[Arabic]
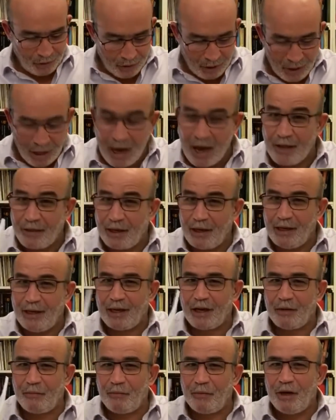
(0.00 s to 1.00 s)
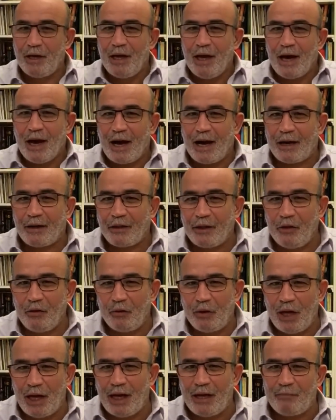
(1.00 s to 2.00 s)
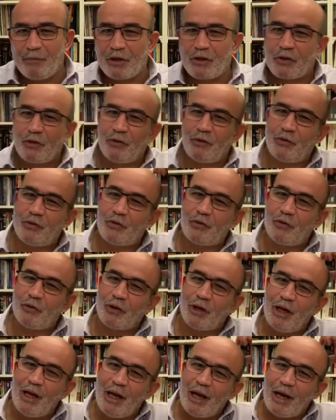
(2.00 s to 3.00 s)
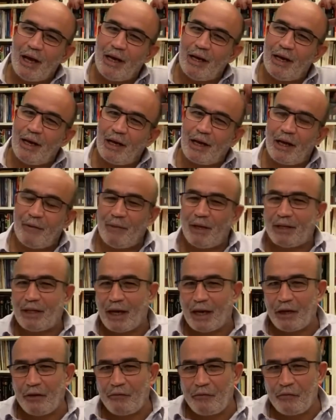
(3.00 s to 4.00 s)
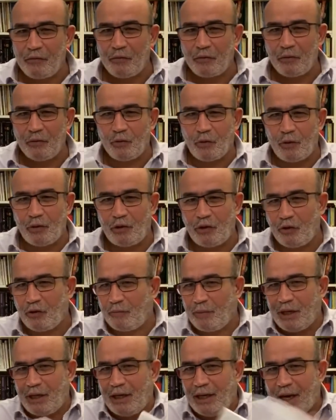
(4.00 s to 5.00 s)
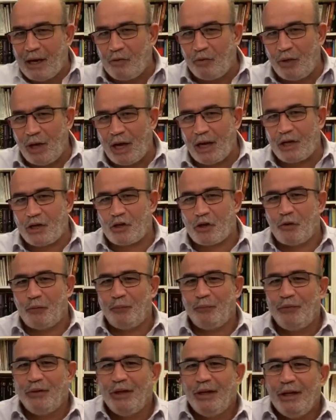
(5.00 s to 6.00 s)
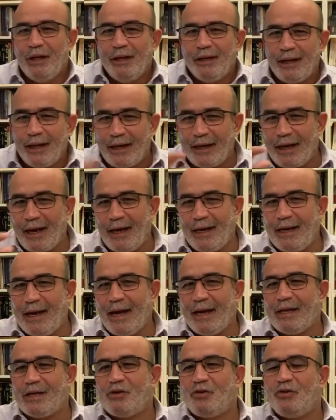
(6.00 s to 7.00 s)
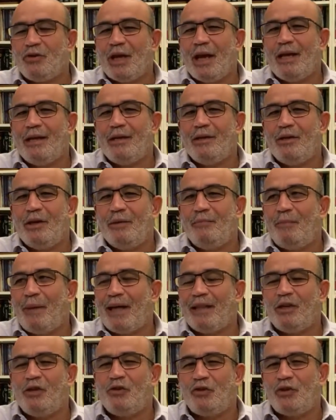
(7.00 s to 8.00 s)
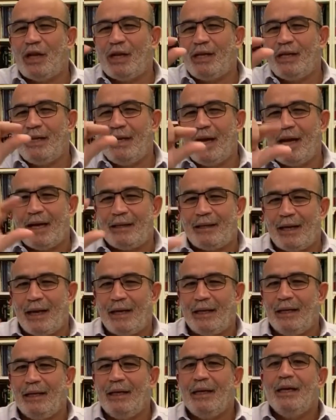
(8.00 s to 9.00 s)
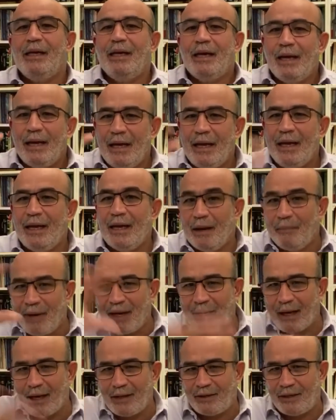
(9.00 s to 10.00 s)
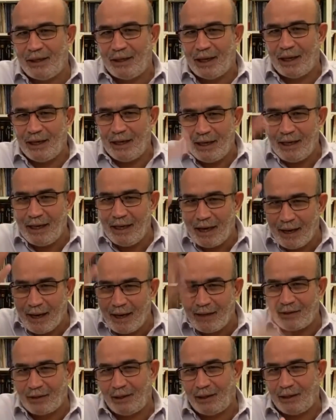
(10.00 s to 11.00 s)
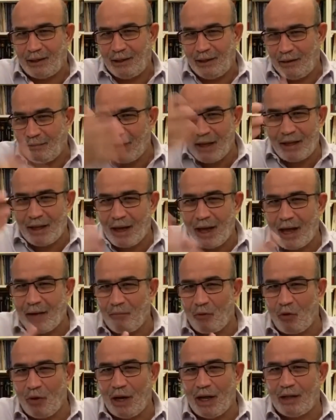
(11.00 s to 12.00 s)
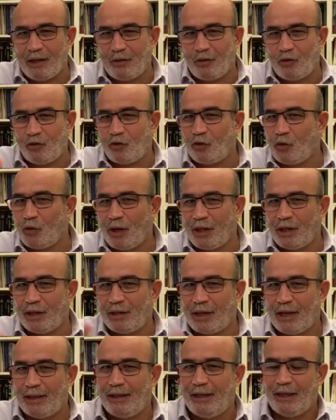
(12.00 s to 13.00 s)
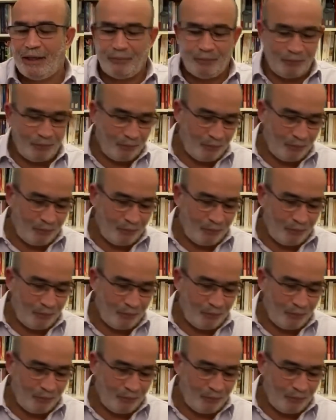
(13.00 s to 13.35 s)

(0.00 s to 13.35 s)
هذا اللي راهم عارضينه الآن مشروع الدستور أنا كما تعرفون كنت قلت لكم اللي لن أناقشهم لكن راح نناقش جزء بعض الجزئيات يعني اللي هي مركزيه اللي هي الاصل لماذا قام كل هذا الدستور وهذا التعديل